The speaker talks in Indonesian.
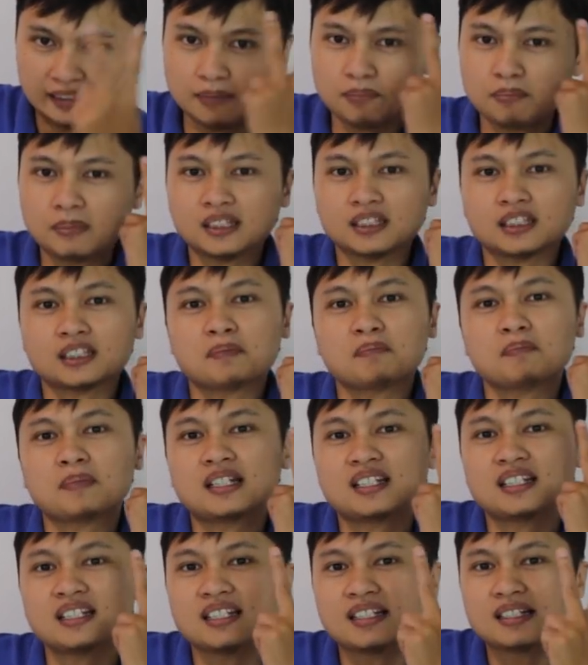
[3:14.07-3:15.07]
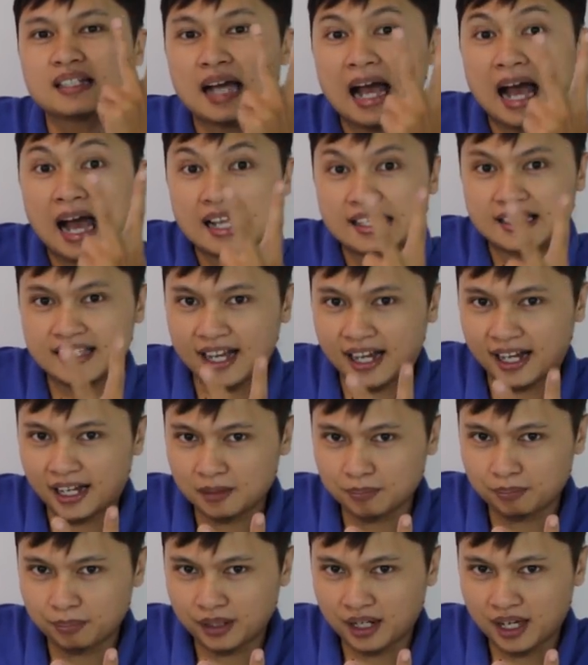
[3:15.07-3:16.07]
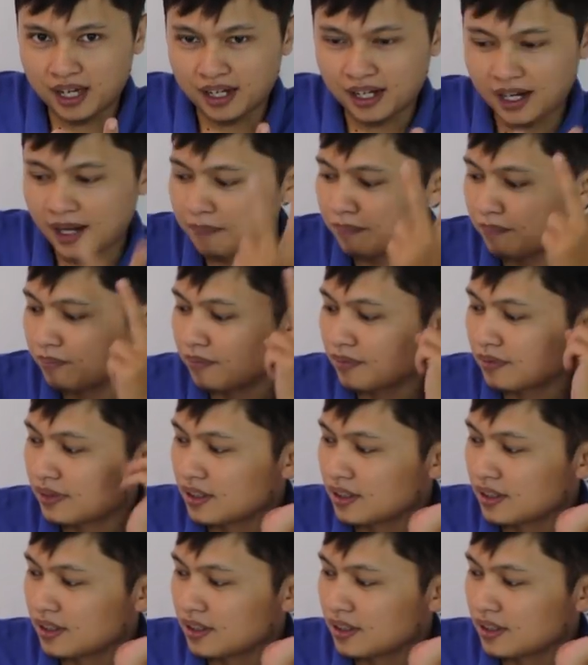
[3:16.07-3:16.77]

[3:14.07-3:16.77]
teman-teman jangan berharap